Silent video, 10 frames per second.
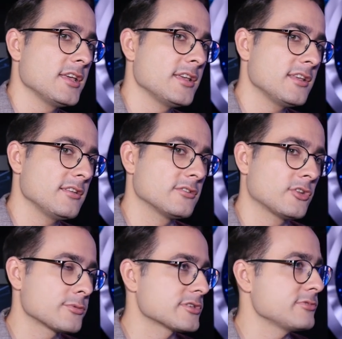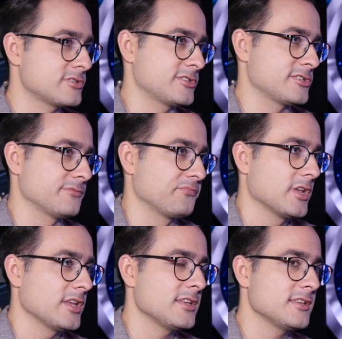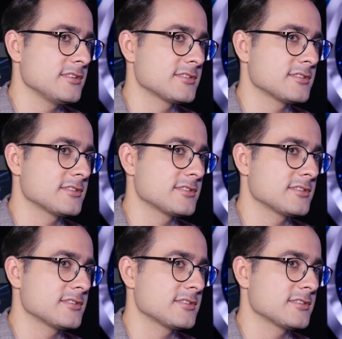i dobrze mi życzy. I